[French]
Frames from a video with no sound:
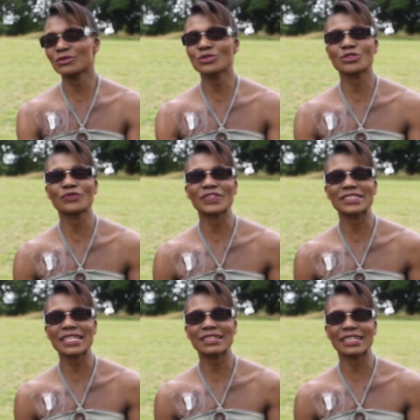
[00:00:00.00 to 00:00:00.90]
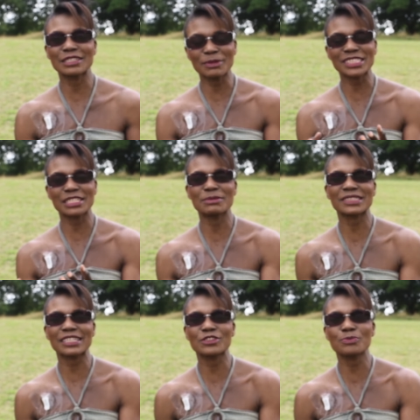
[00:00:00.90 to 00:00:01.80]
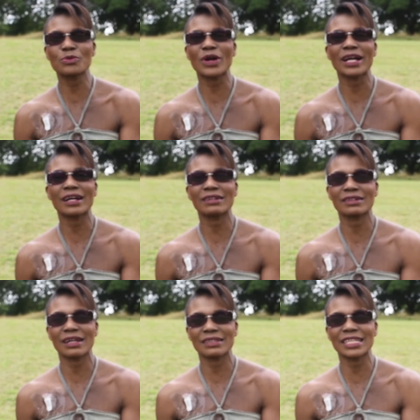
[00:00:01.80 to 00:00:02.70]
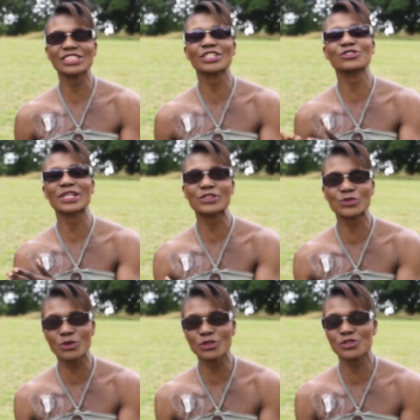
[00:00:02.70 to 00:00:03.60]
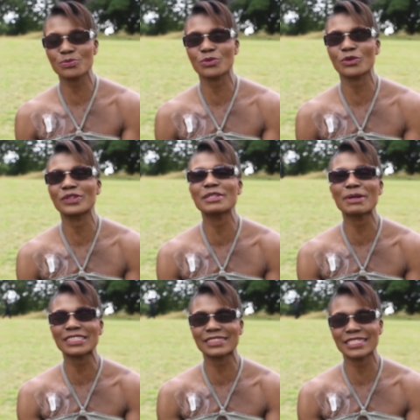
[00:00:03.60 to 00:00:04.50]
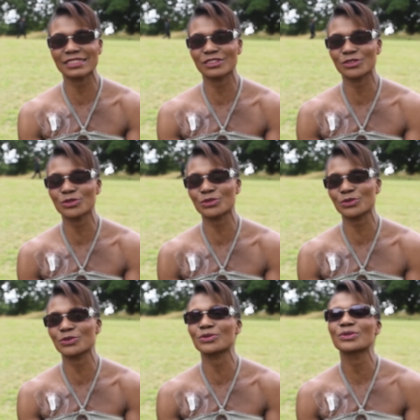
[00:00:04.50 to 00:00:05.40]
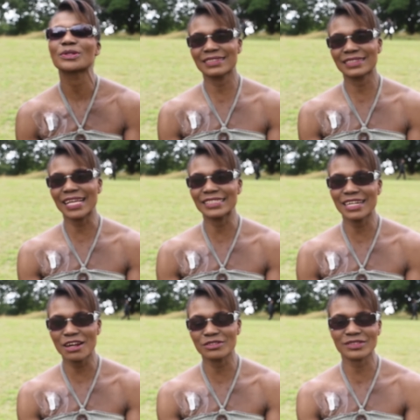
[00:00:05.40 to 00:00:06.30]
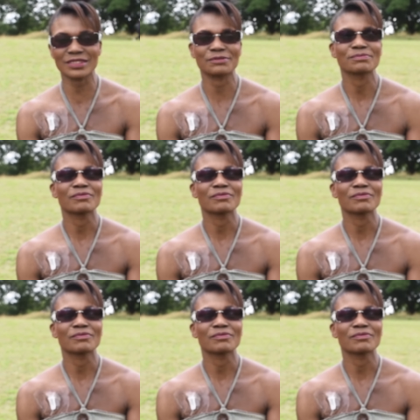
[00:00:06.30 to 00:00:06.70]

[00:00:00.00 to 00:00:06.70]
où je faisais la démarche administrative pour l'achat d'une assurance pour liberté notre tiny house.